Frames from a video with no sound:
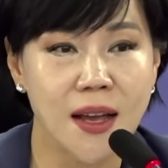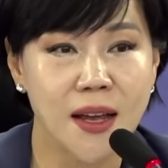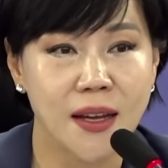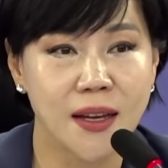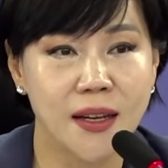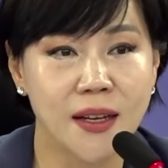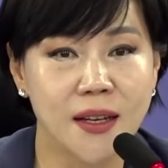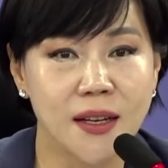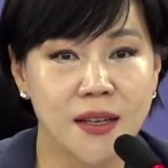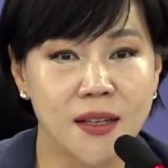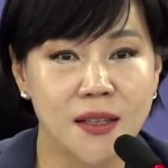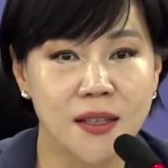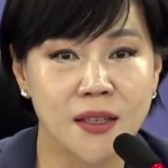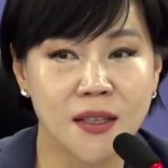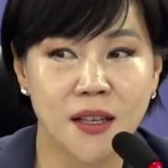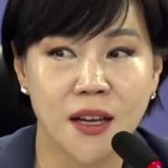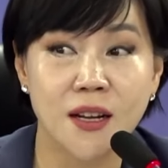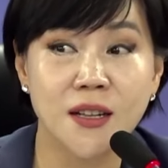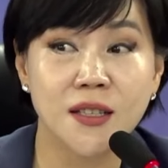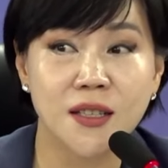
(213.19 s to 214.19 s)
이런
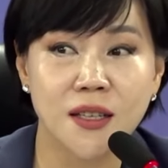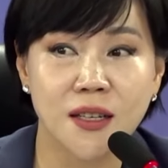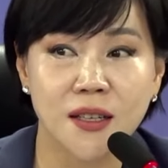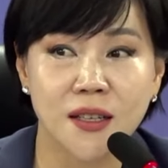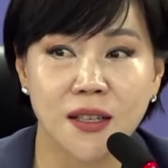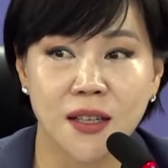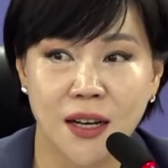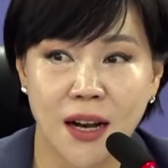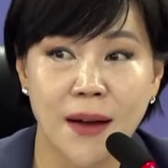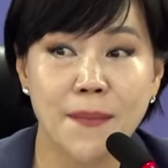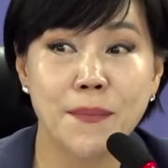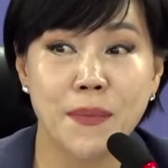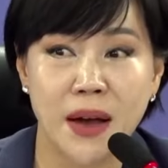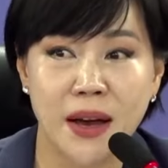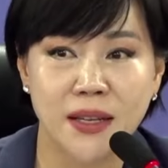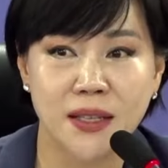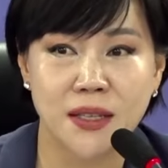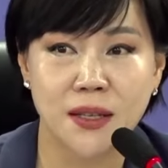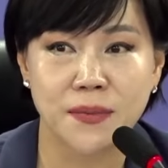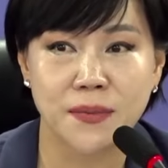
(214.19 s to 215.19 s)
결정을 한 바
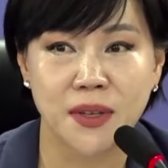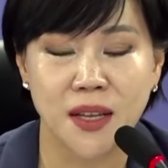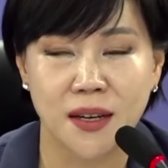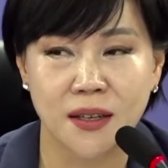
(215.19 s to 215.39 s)
있습니다.